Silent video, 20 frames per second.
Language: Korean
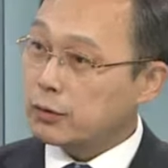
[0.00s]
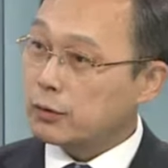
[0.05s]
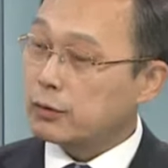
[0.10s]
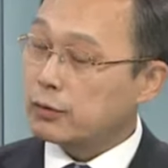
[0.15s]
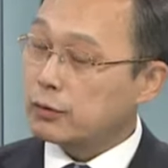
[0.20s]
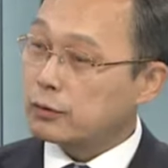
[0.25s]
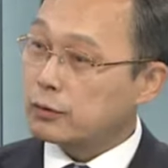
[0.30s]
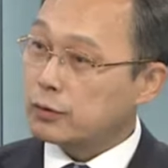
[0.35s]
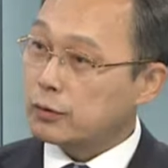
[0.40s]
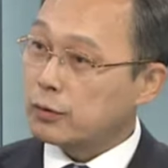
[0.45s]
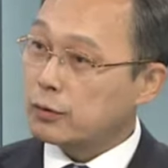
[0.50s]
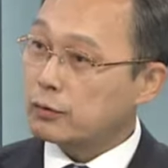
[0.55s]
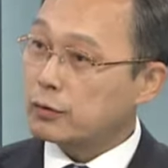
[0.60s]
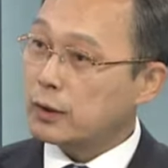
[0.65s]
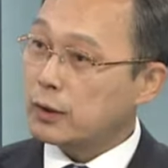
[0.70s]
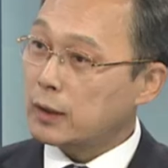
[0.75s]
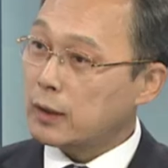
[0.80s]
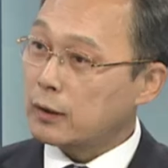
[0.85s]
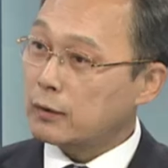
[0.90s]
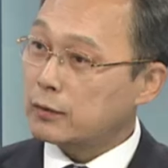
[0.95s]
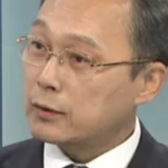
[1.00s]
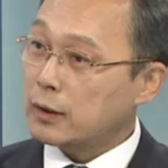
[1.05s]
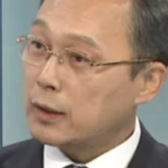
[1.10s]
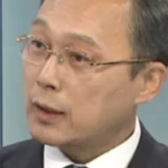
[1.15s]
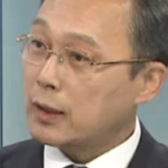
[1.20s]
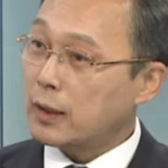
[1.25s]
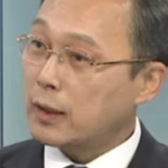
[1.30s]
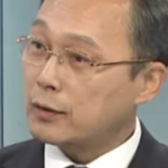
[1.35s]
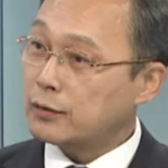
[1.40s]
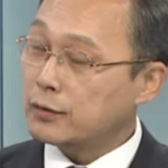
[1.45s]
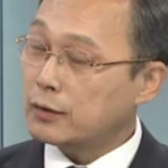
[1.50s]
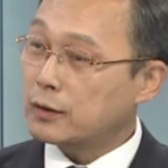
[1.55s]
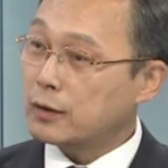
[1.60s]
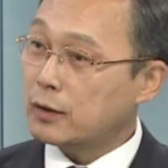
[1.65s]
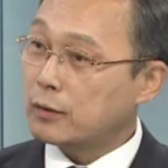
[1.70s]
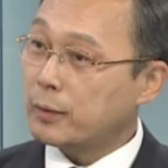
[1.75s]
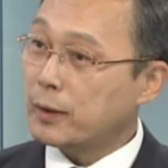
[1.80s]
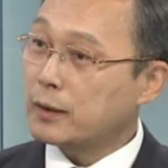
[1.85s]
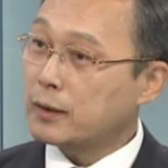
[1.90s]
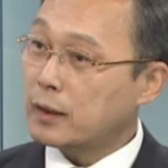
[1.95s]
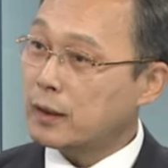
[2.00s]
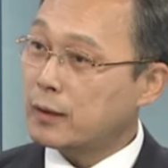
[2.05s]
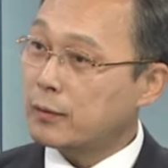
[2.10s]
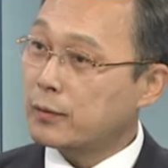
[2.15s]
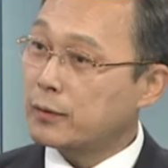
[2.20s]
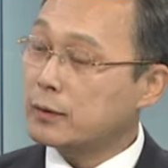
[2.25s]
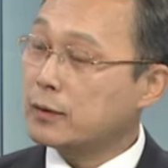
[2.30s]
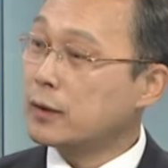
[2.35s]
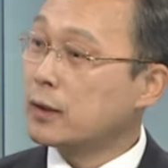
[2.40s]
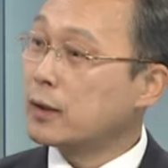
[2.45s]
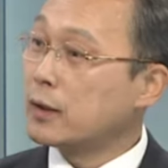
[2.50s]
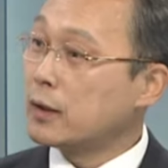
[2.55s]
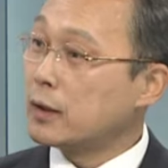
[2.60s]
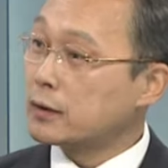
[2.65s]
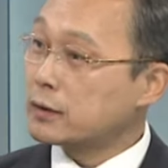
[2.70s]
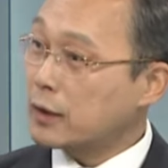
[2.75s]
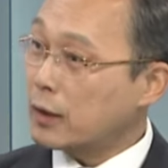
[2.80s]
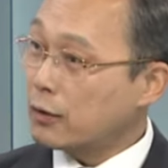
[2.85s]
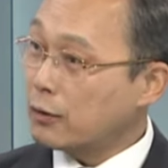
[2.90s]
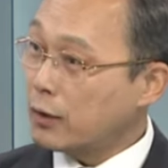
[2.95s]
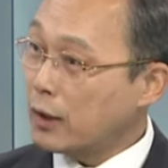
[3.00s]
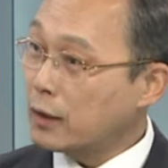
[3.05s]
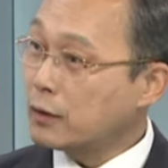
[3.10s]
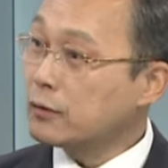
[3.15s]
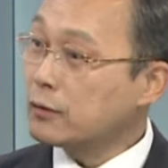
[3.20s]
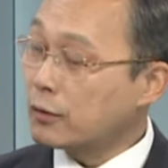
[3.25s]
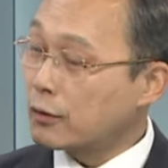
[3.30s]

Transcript: 교육, 교육된 간호사가 할 수 있다고 판단하면 사용하는